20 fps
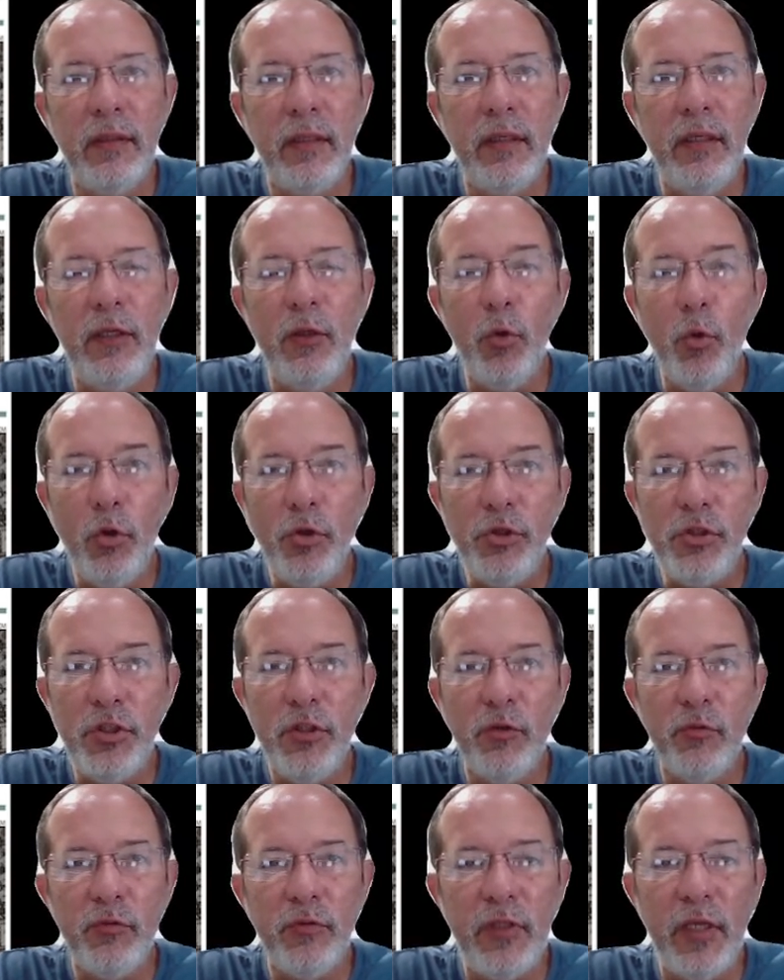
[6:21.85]
que hoje
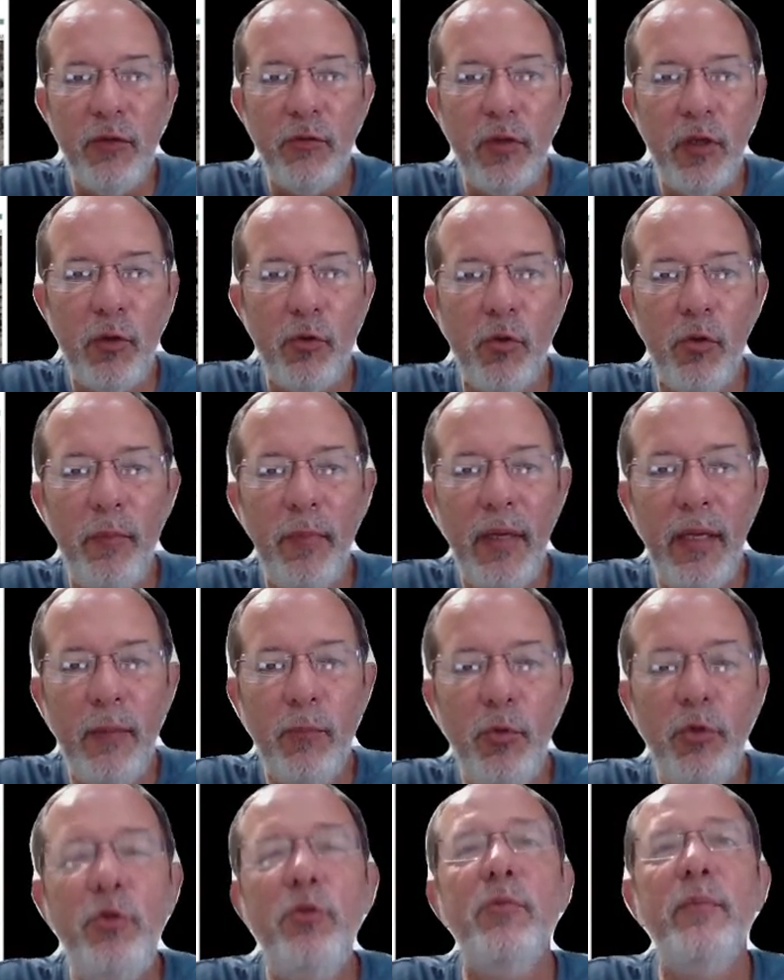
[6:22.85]
não tenho o que comer,
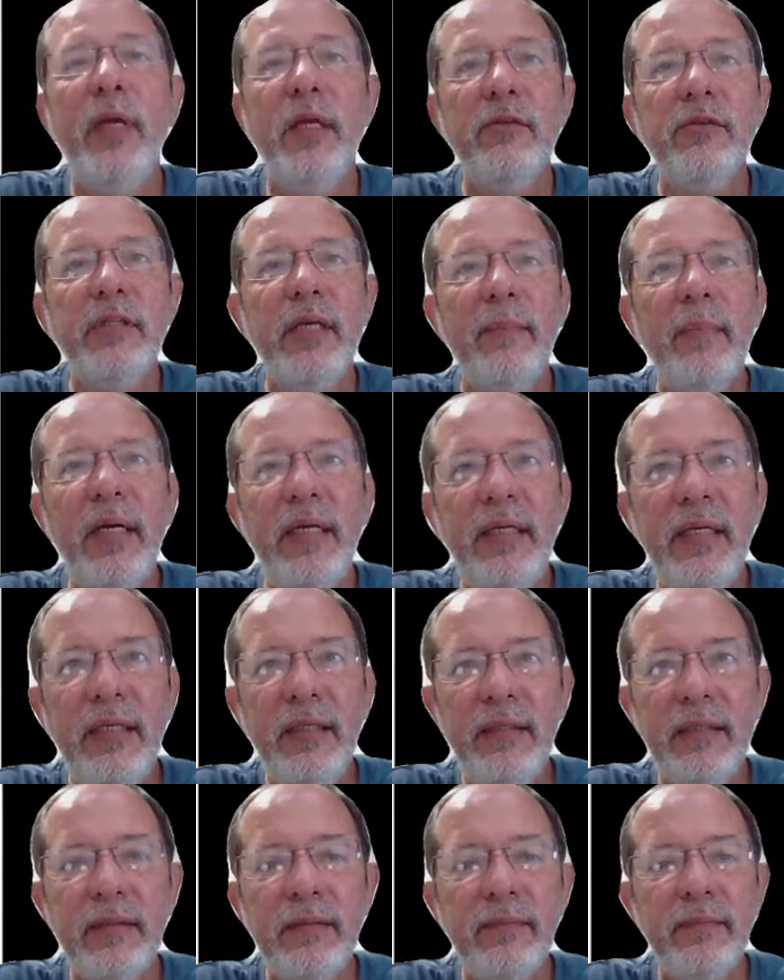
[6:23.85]
muito menos
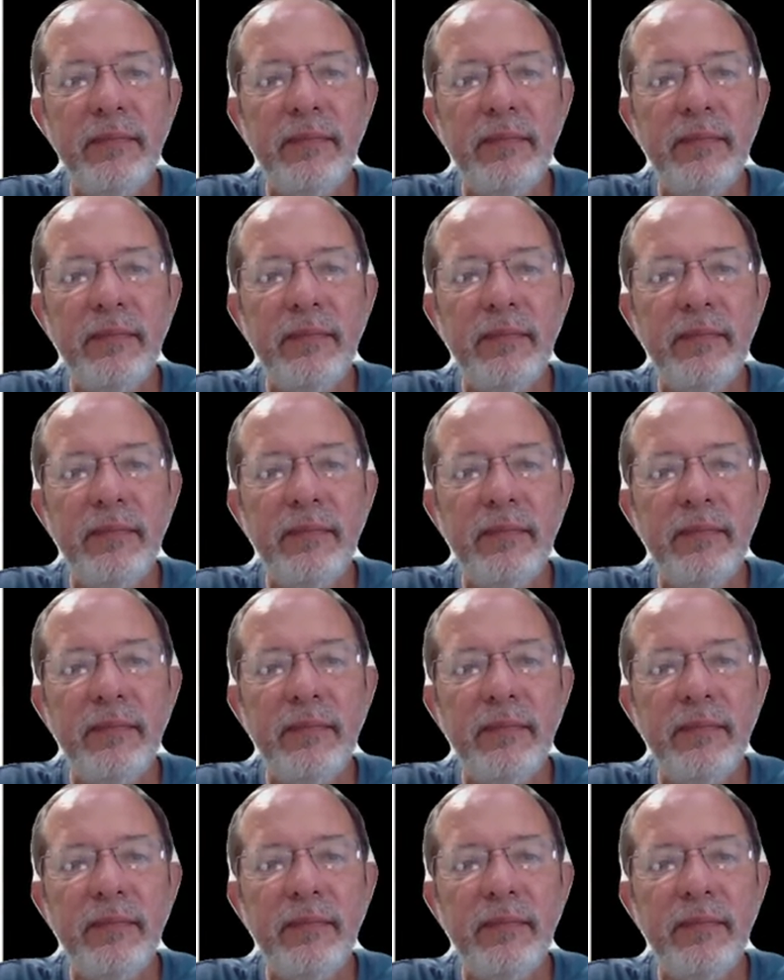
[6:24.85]
amanhã,